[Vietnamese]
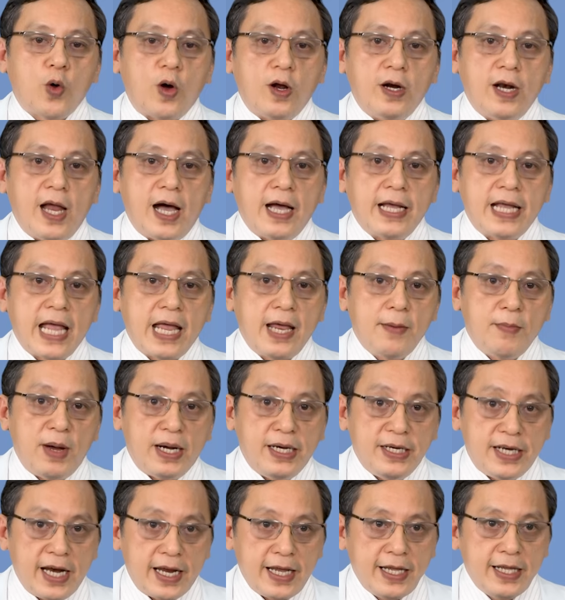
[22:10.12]
thuận lợi gây
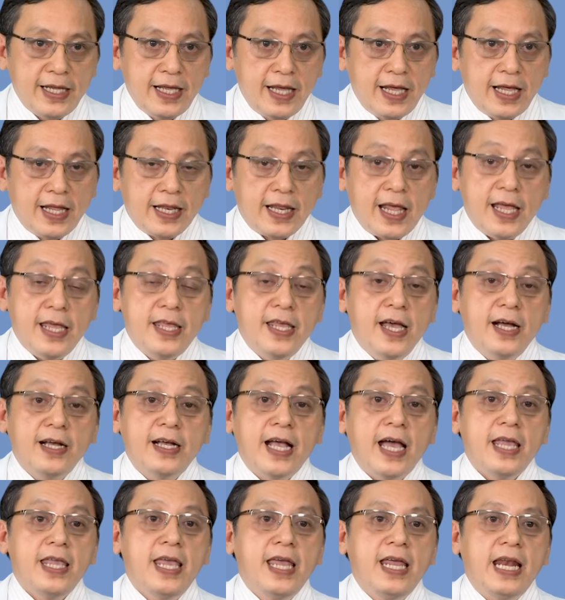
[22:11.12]
bệnh trĩ thì những
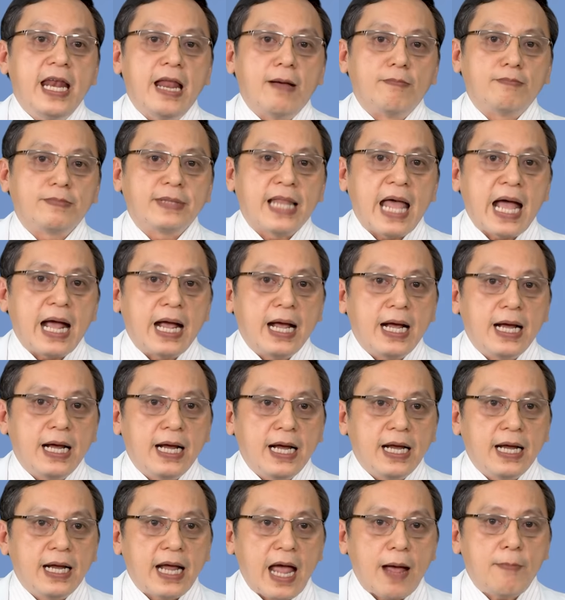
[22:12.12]
cái gì làm
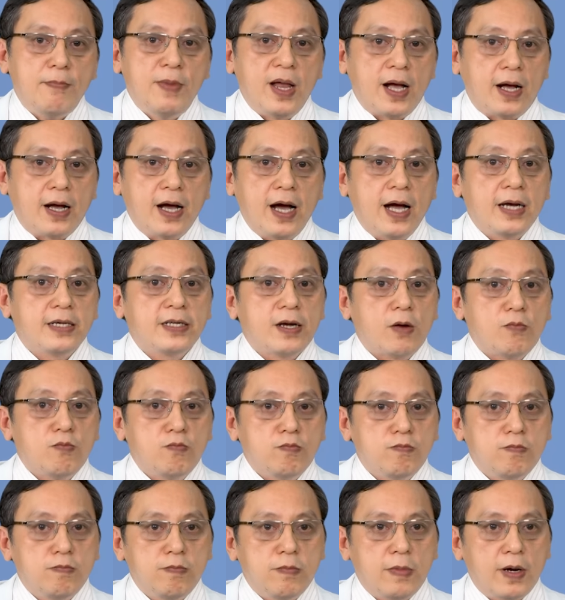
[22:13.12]
tăng áp lực ở
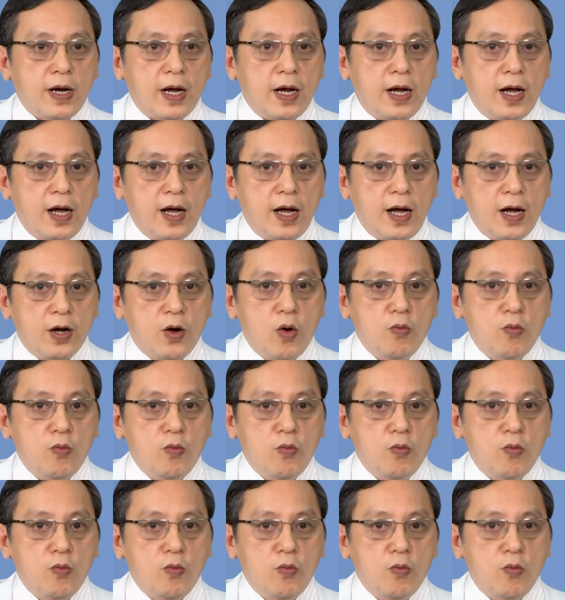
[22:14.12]
trong uh,